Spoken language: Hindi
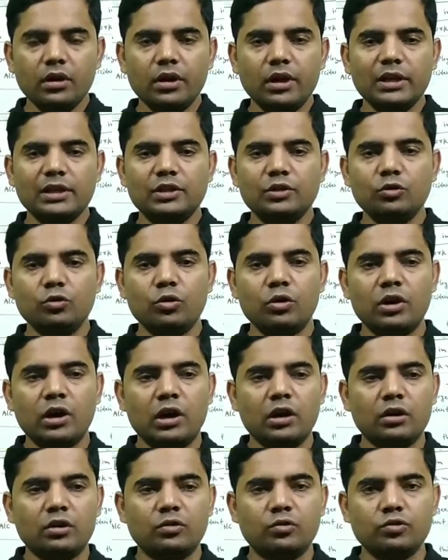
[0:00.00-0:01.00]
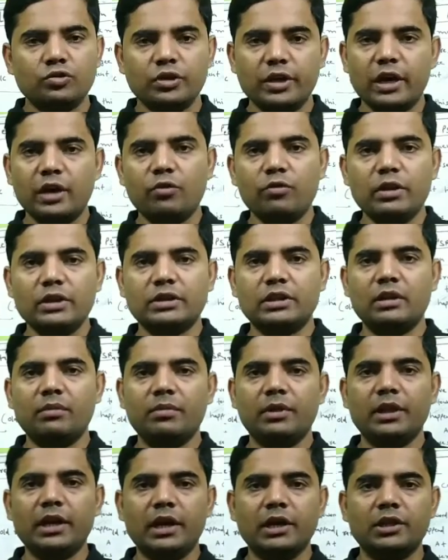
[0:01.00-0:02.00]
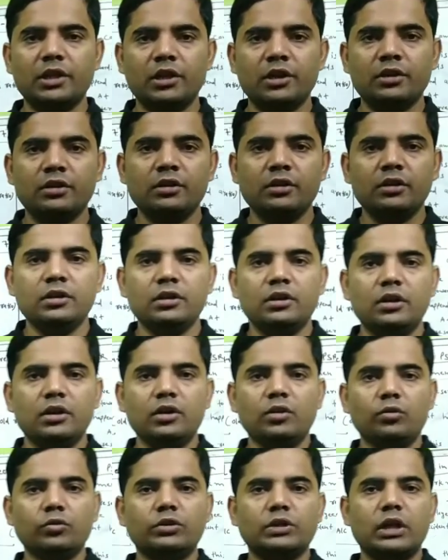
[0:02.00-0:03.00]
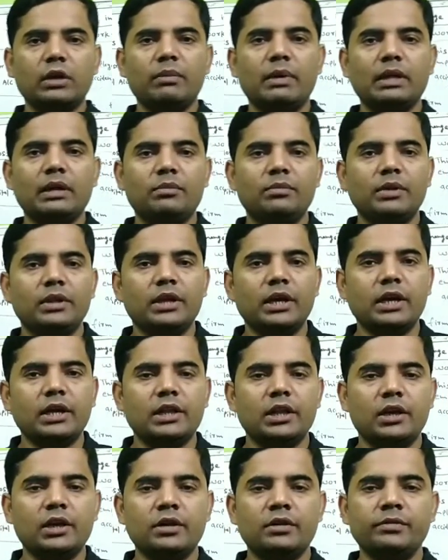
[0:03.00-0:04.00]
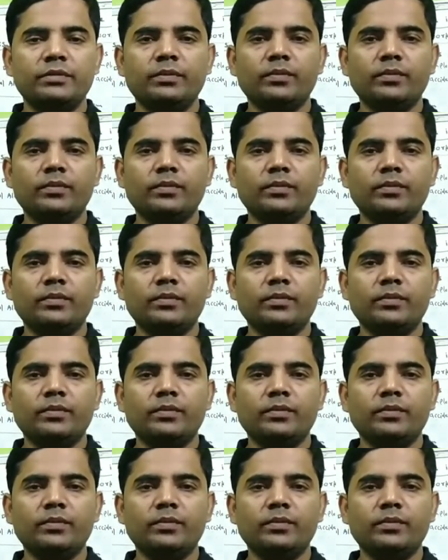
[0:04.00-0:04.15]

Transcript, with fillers: रेशियो का कुछ कैलकुलेशन हमने देखा था उसके बाद हमने देखा था